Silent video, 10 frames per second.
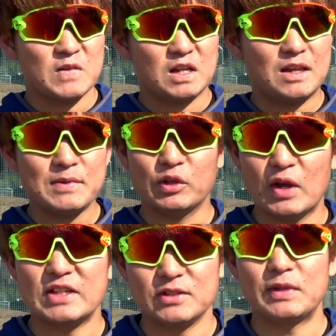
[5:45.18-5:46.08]
力みの
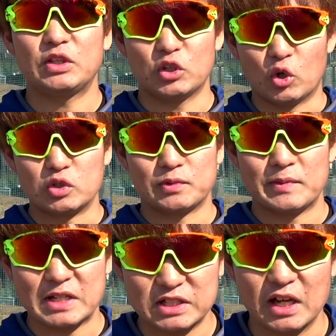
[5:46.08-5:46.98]
ない守備っていうのを自分を
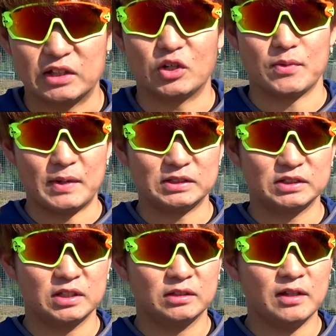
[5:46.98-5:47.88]
目指してやっておりま
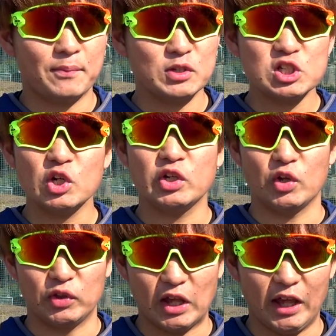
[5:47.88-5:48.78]
すでポジションに
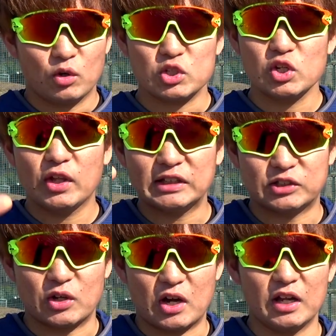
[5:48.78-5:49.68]
よって腰の高さ
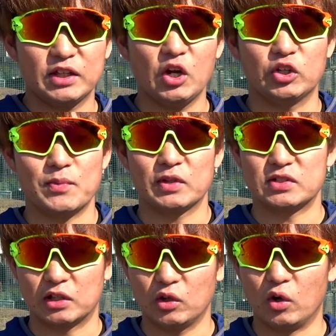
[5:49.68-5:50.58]
とか変わってくると思うんで
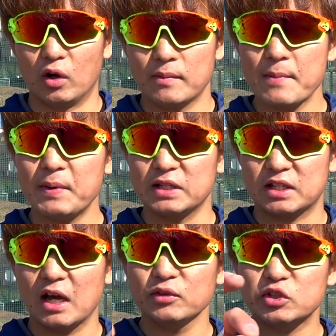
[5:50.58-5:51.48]
すけど、まあ、やっぱり
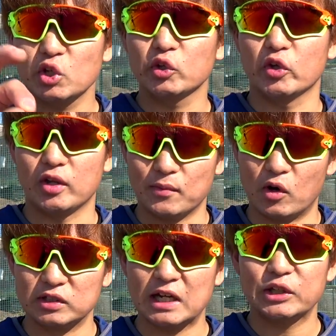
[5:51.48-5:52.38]
セカンドショートより
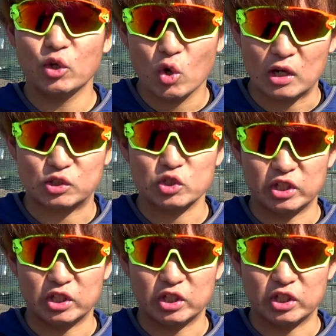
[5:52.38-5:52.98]
もサードの方が少